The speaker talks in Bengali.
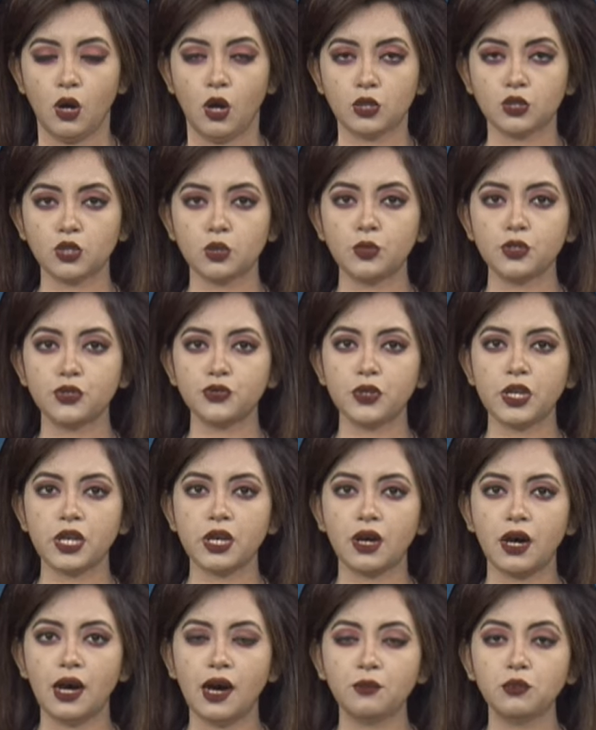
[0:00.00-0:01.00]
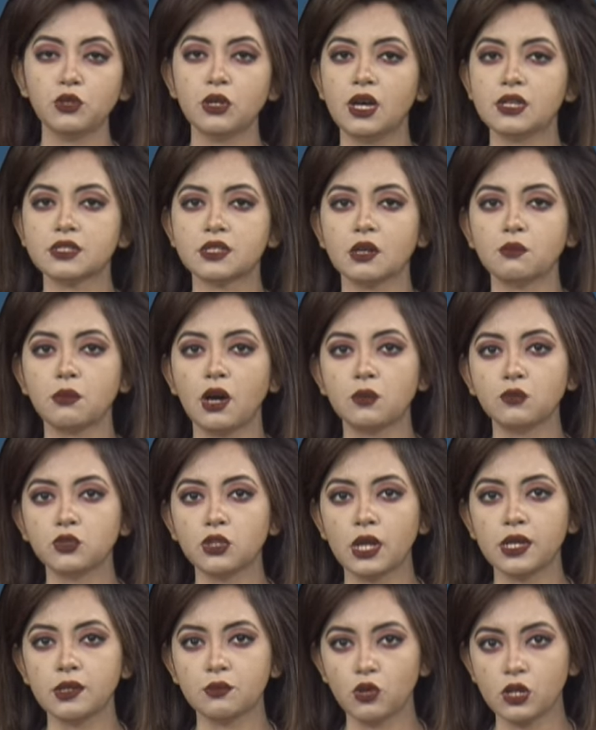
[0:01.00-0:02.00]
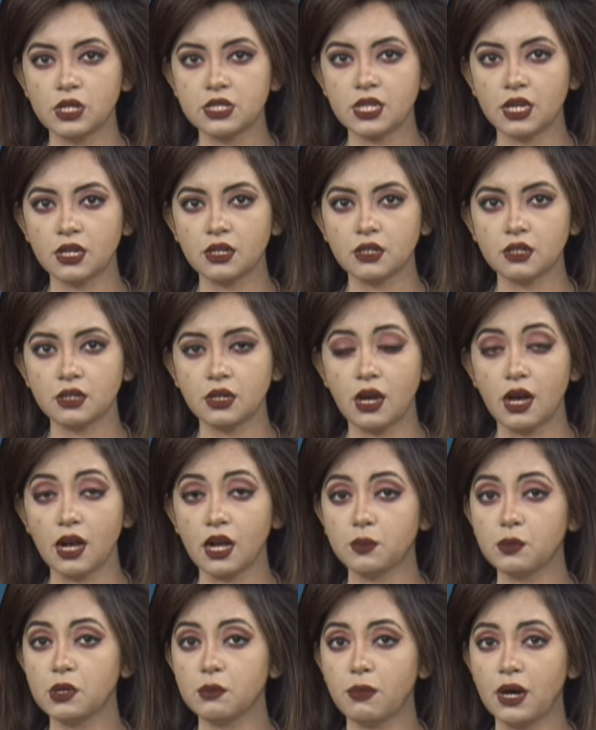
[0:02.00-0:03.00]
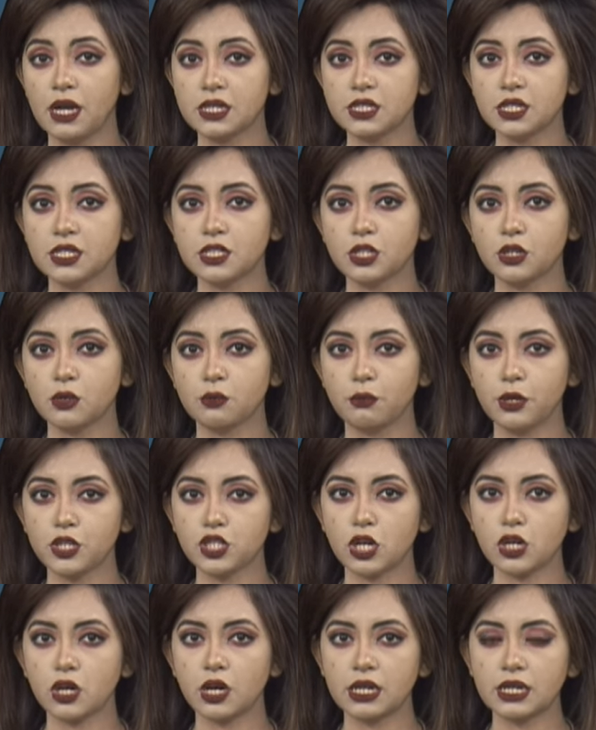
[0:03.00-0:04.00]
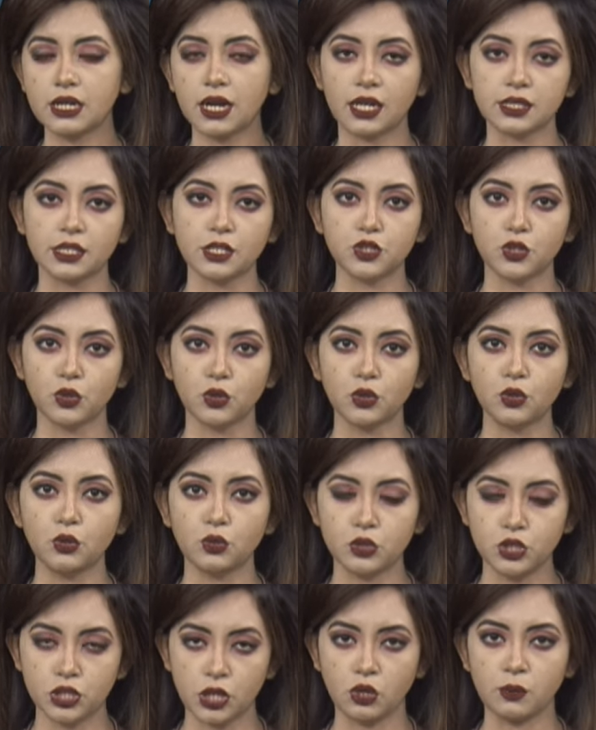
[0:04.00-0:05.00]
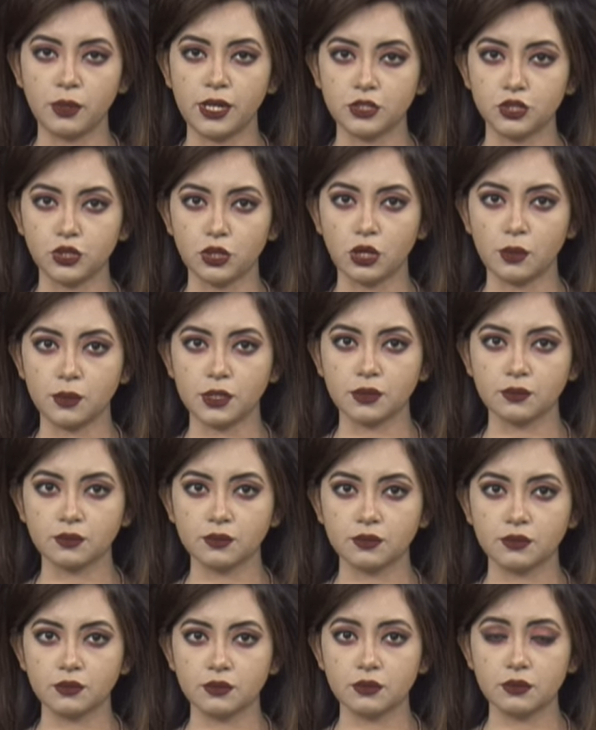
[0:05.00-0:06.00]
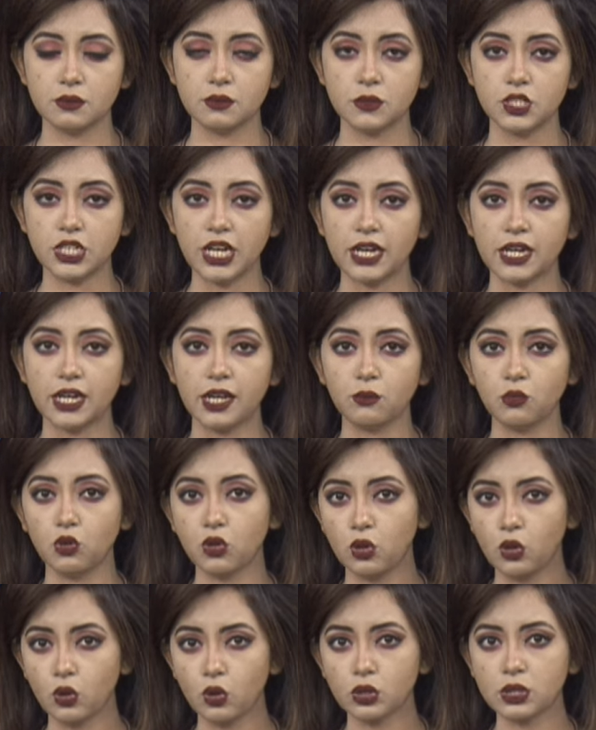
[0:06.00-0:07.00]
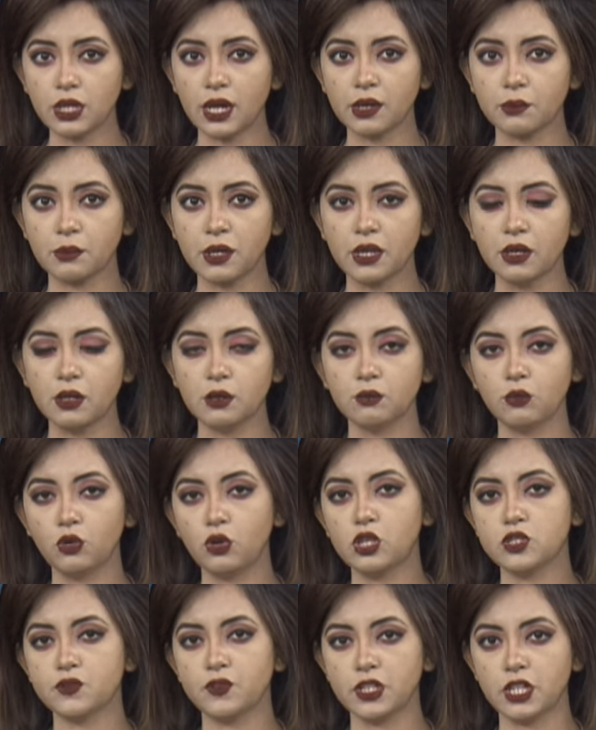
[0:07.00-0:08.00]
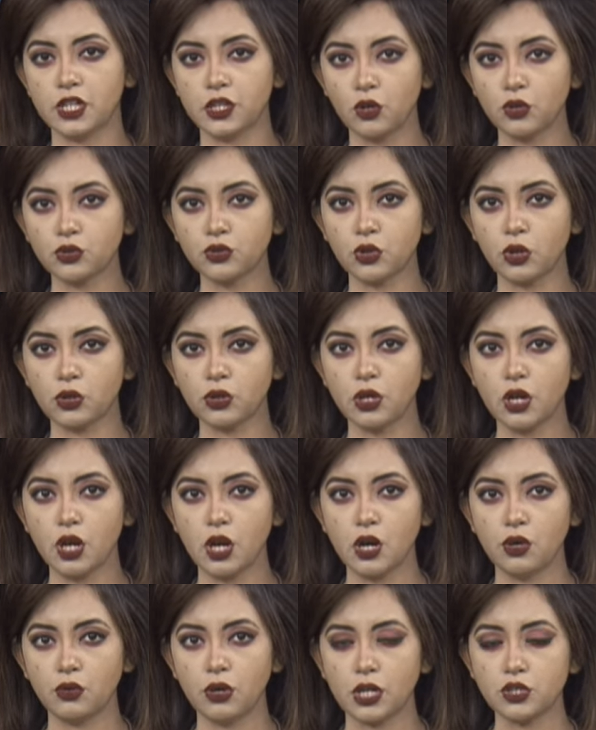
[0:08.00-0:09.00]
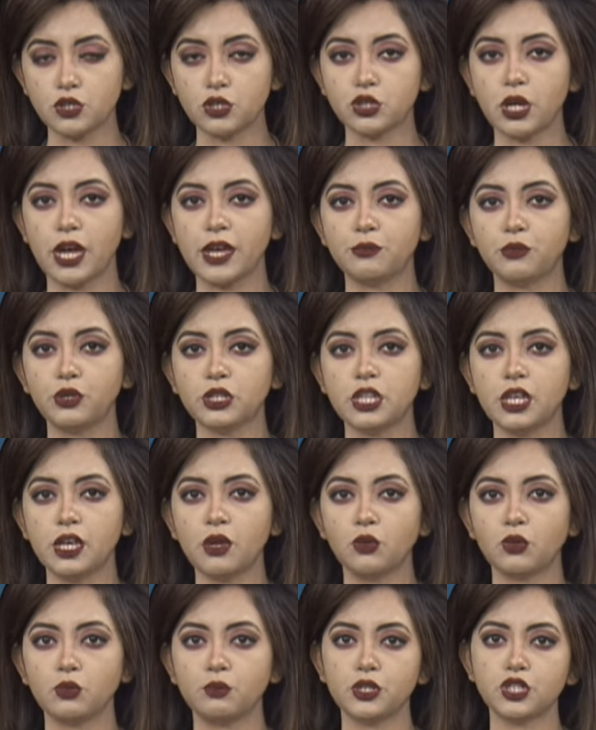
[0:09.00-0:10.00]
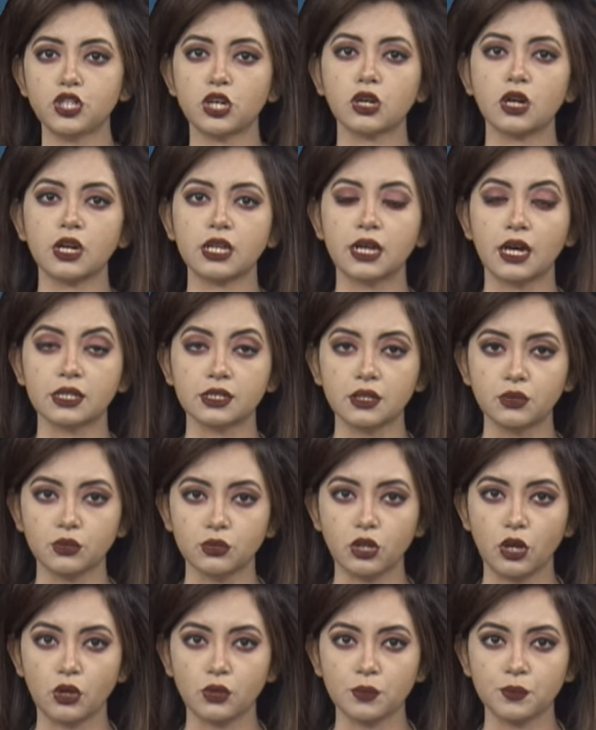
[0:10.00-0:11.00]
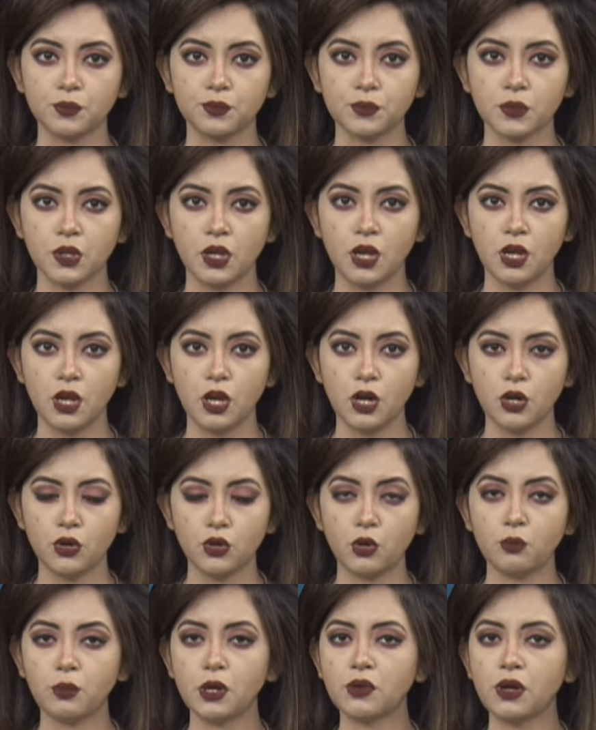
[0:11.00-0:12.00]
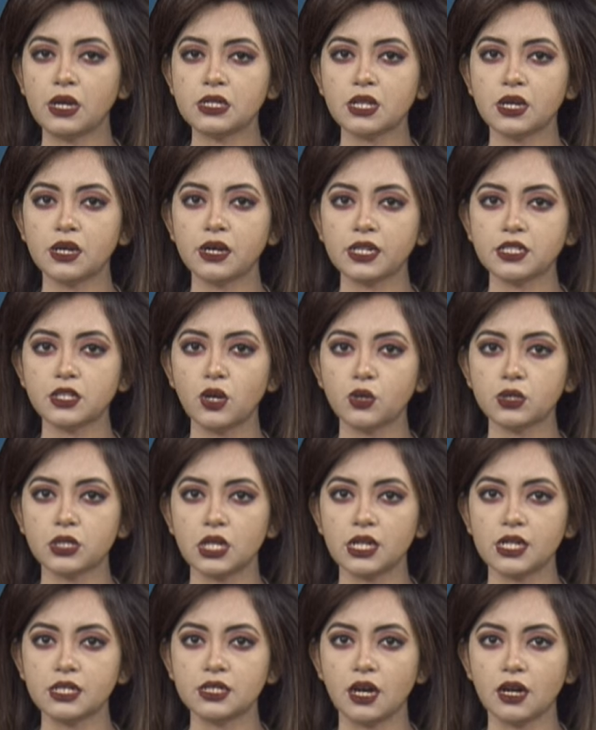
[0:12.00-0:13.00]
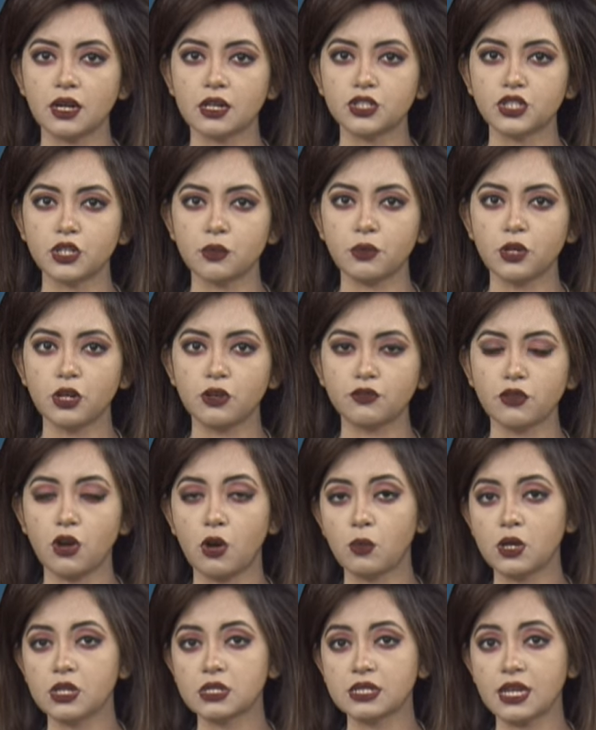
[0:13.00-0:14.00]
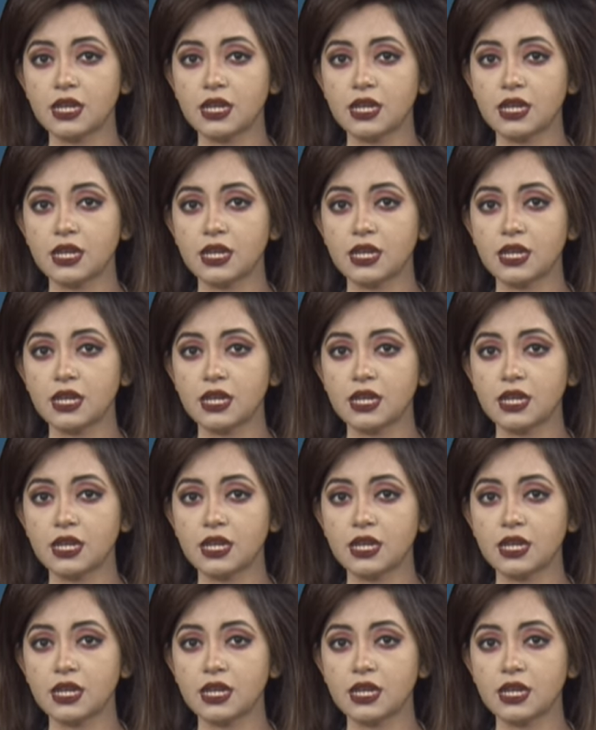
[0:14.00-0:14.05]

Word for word: অর্থমন্ত্রী আবুল হাসান মাহমুদ আলী বলেছেন আগামী বাজেট বেসরকারি খাতের জন্য উৎসাহব্যঞ্জক হবে যেখানে মূল লক্ষ্য থাকবে মূল্যস্ফীতি নিয়ন্ত্রণ রাজস্ব আয় বৃদ্ধি ও বেসরকারি খাতের উন্নয়ন রোববার রাজধানীর একটি হোটেলে ঢাকা চেম্বার অব কমার্স